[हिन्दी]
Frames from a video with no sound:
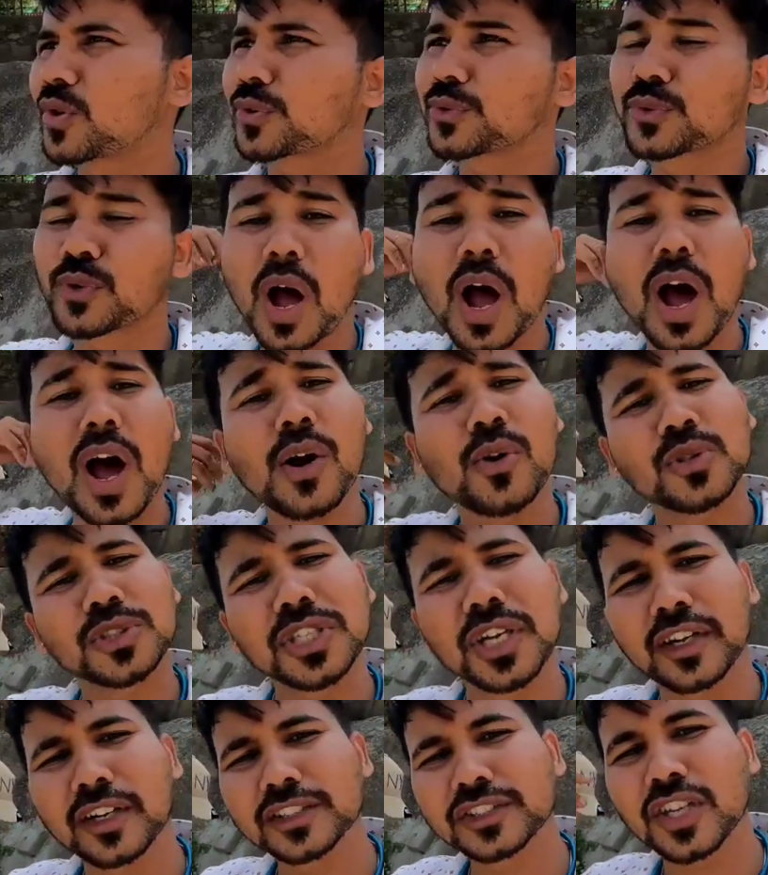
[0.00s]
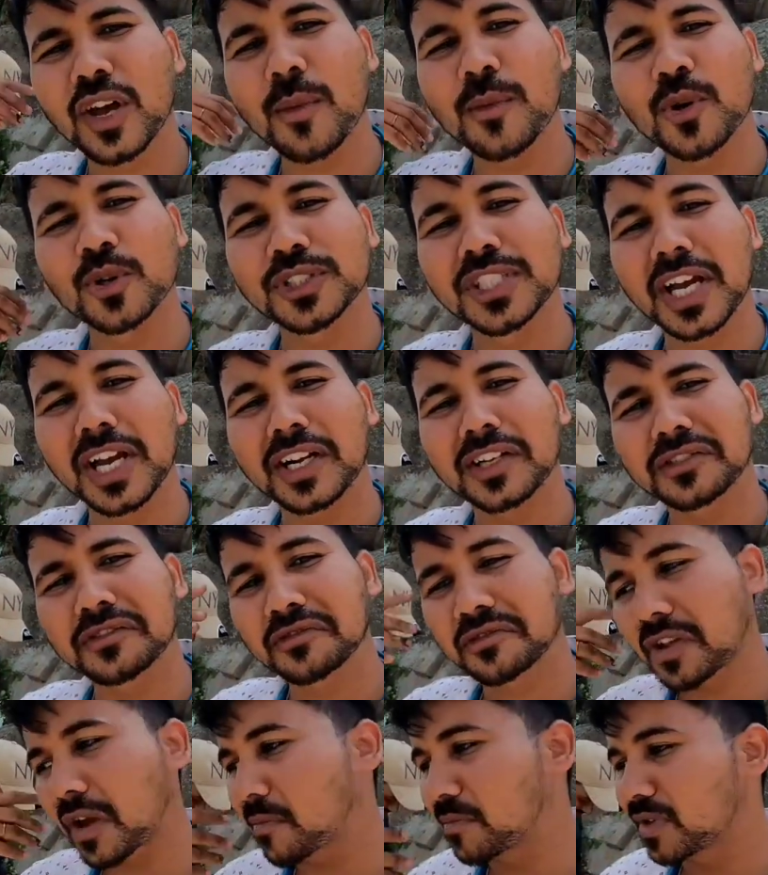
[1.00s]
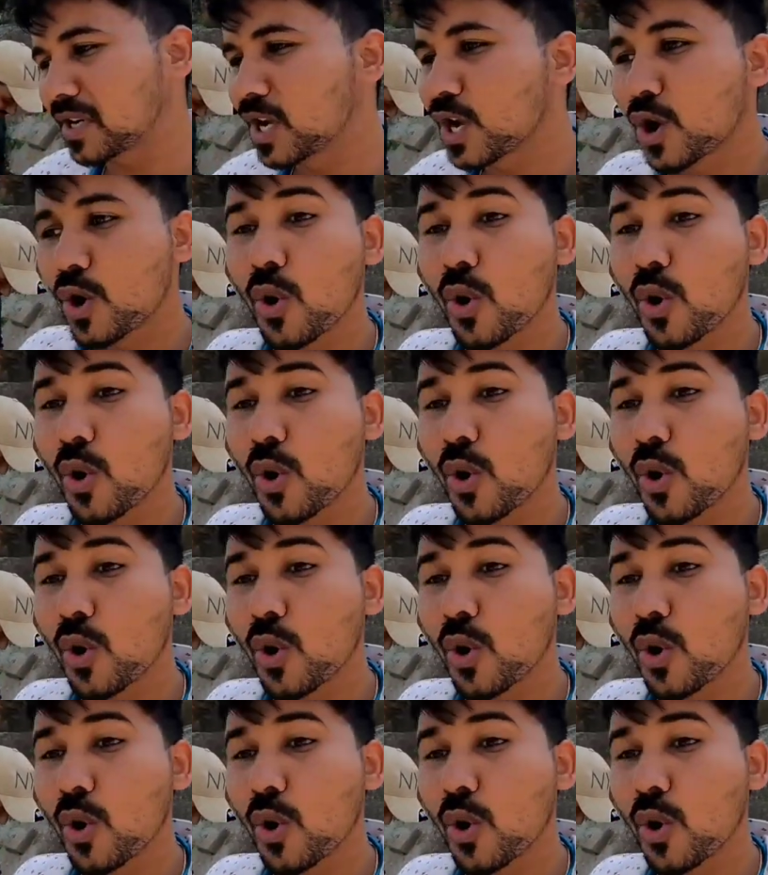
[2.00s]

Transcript: वो कर दूंगा हाँ हो जाएगा सब हो जाएगा सब